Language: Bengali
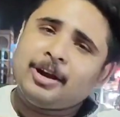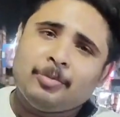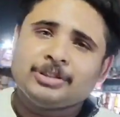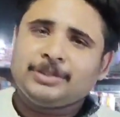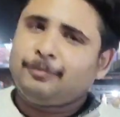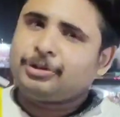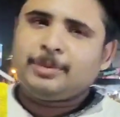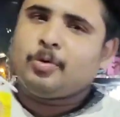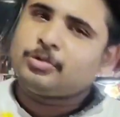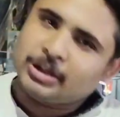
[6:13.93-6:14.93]
আবারও বলছি
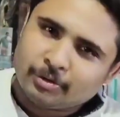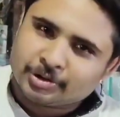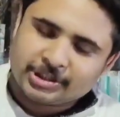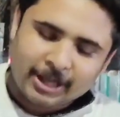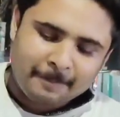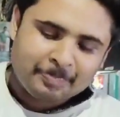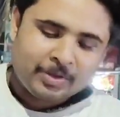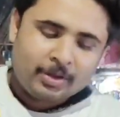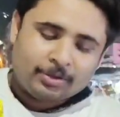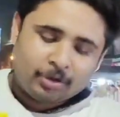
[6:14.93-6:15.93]
ফুটির প্রমোশন করছি না
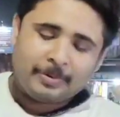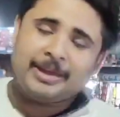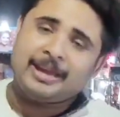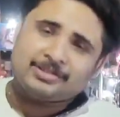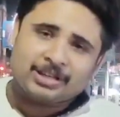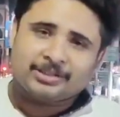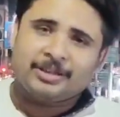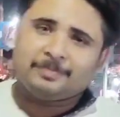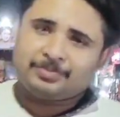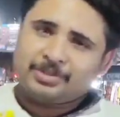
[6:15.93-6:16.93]
তবে এর
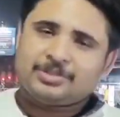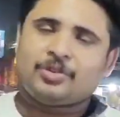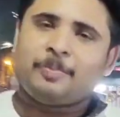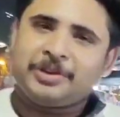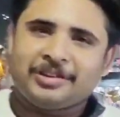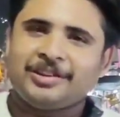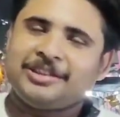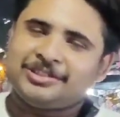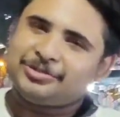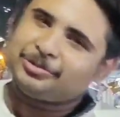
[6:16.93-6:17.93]
সাথে সফট
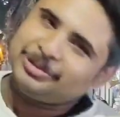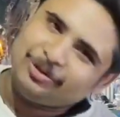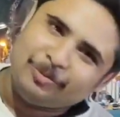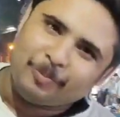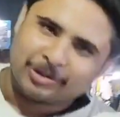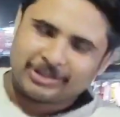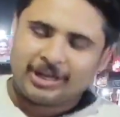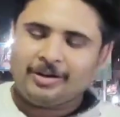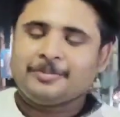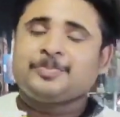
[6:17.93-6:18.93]
ড্রিঙ্কটা দিয়েছে সত্যি খুব
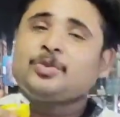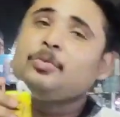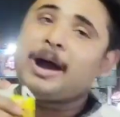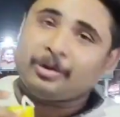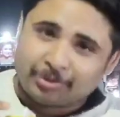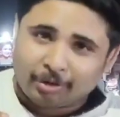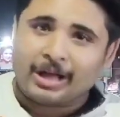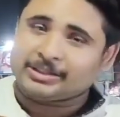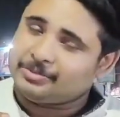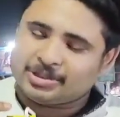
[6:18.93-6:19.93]
মজাদার খুব
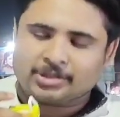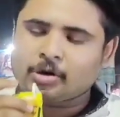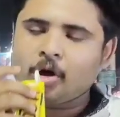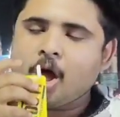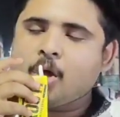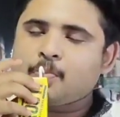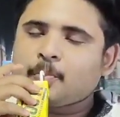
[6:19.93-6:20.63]
আনন্দ লাগছে বিশ্বাস করো